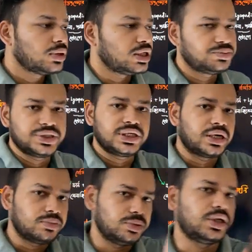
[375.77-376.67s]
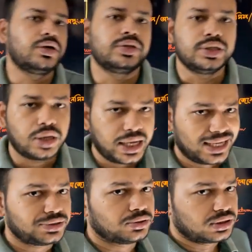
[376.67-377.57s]
তেইশ ব্যাচের এখন বোটানি ওদের
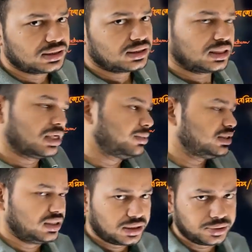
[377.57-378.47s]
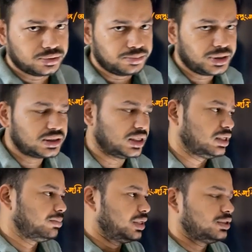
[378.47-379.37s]
এক চলতেছে সেটা আবার সিক্রেট গ্রুপে
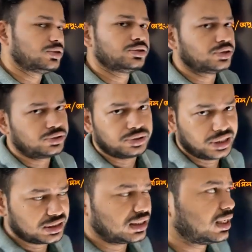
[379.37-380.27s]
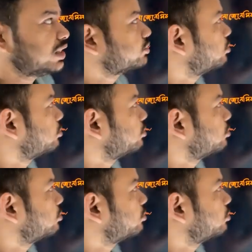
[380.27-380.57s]
সেখানে প্রায় ছশো স্টুডেন্ট একসাথে ক্লাস